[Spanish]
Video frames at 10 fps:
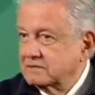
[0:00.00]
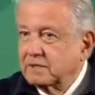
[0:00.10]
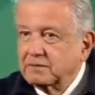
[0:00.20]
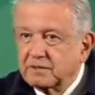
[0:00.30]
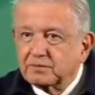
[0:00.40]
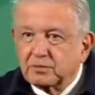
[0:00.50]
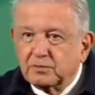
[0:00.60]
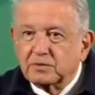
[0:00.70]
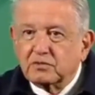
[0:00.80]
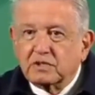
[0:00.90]
les
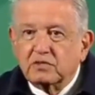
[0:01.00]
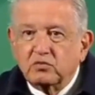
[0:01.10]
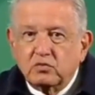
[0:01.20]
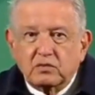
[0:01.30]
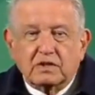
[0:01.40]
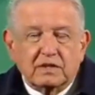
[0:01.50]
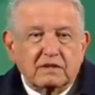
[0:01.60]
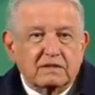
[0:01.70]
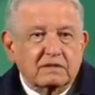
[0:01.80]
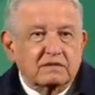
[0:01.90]
prometo que
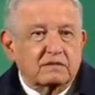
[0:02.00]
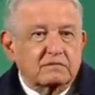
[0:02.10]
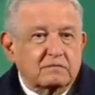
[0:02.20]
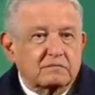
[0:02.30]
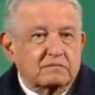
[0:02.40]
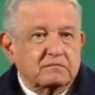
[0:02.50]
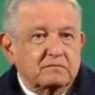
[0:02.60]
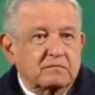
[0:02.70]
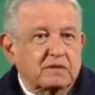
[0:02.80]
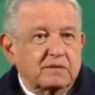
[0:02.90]
nunca
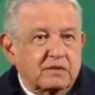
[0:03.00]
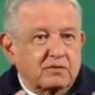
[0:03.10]
me había